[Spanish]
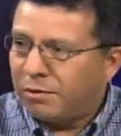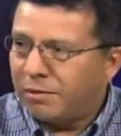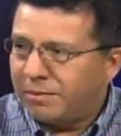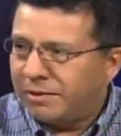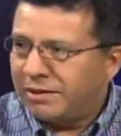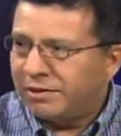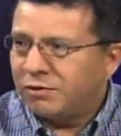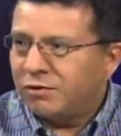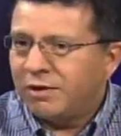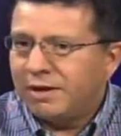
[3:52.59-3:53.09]

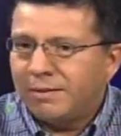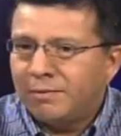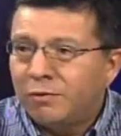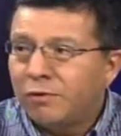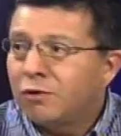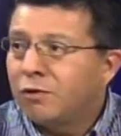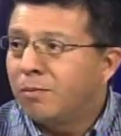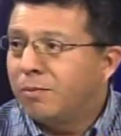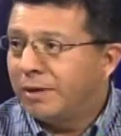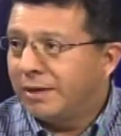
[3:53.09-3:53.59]
momento era
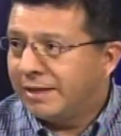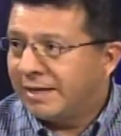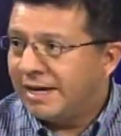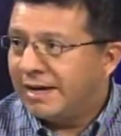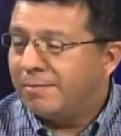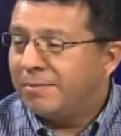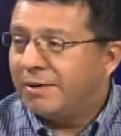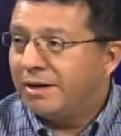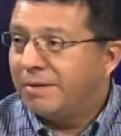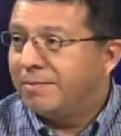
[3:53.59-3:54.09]
muy
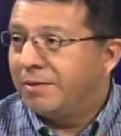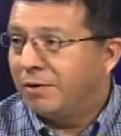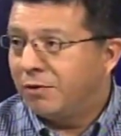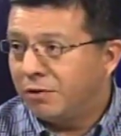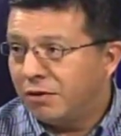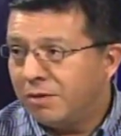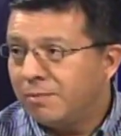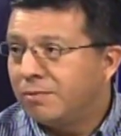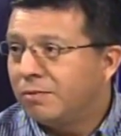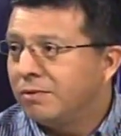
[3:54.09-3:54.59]
complicada para el
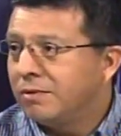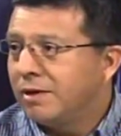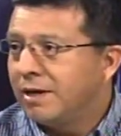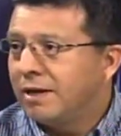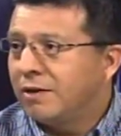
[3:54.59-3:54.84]
periodismo.